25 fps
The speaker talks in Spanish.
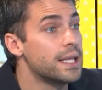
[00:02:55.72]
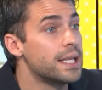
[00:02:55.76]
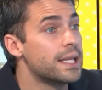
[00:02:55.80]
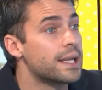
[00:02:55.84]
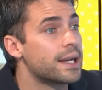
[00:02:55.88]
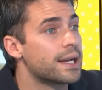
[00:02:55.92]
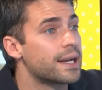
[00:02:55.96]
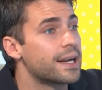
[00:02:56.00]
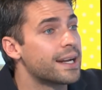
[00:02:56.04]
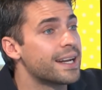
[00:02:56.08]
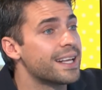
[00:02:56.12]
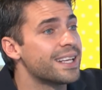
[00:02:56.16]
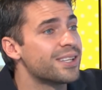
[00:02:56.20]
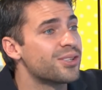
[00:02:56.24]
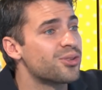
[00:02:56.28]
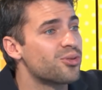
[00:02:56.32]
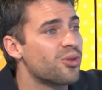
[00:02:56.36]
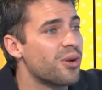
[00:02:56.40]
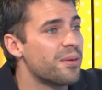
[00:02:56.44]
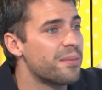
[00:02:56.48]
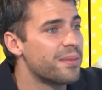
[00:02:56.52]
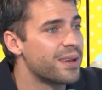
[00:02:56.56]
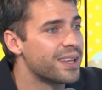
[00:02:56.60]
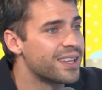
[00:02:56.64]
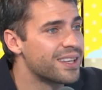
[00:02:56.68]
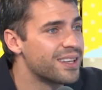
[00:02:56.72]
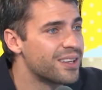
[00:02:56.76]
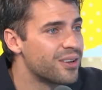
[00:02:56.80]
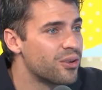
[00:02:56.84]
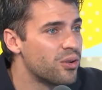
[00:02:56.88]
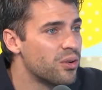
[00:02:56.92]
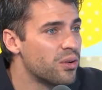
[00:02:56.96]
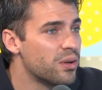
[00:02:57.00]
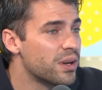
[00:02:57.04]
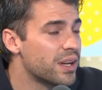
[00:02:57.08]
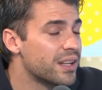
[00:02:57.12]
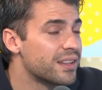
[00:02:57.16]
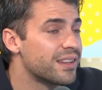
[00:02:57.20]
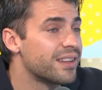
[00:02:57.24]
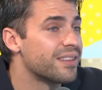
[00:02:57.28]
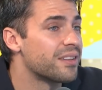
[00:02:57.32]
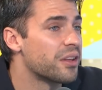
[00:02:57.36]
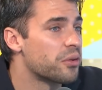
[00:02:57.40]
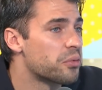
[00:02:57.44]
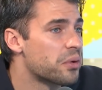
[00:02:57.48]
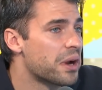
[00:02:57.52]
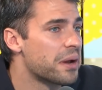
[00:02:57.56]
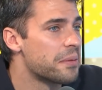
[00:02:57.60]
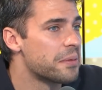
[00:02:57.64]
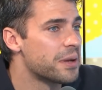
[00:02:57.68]
y regreso a México, que
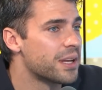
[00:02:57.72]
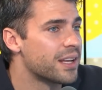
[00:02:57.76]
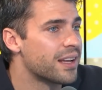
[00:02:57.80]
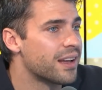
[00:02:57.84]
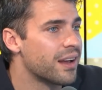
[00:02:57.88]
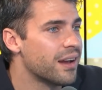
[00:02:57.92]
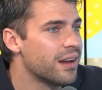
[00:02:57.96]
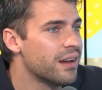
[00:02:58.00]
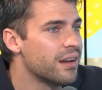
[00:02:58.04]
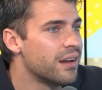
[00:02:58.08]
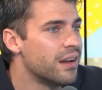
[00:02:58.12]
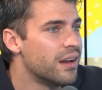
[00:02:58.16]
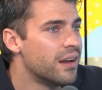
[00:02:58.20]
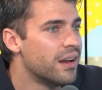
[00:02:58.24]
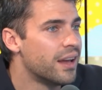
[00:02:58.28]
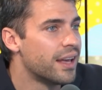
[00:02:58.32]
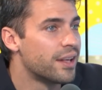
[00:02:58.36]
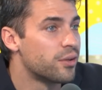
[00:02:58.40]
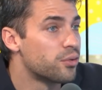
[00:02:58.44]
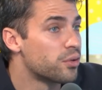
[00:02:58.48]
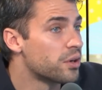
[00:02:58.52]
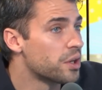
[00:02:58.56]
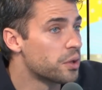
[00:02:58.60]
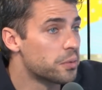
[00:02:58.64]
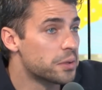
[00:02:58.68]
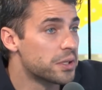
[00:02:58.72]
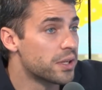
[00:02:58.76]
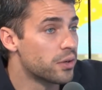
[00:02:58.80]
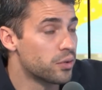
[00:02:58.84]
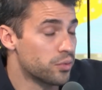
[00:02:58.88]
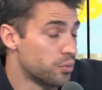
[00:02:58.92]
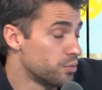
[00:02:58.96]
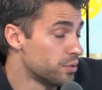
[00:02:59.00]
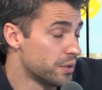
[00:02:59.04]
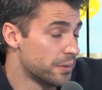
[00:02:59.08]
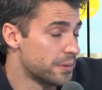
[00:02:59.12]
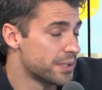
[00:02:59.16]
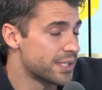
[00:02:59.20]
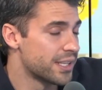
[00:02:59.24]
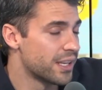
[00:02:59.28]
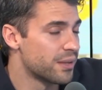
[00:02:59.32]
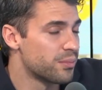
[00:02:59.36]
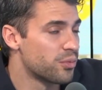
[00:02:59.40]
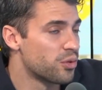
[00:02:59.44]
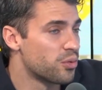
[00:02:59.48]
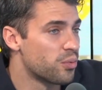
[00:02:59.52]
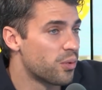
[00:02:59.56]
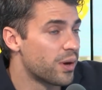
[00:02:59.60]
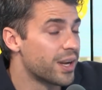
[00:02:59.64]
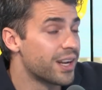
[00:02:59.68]
tenía una beca en una universidad
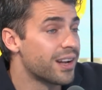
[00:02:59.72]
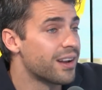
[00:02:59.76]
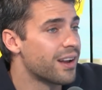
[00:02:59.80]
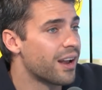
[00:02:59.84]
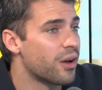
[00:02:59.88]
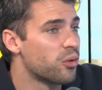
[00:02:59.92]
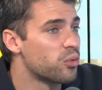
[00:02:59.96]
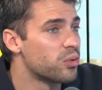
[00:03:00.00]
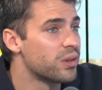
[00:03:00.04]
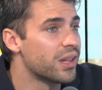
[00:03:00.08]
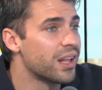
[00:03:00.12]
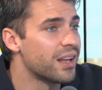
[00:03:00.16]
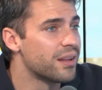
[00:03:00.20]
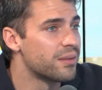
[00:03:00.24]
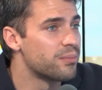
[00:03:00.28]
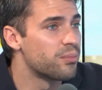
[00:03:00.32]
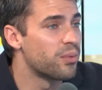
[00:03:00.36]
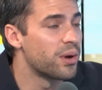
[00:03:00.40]
muy buena, en la UDLA, en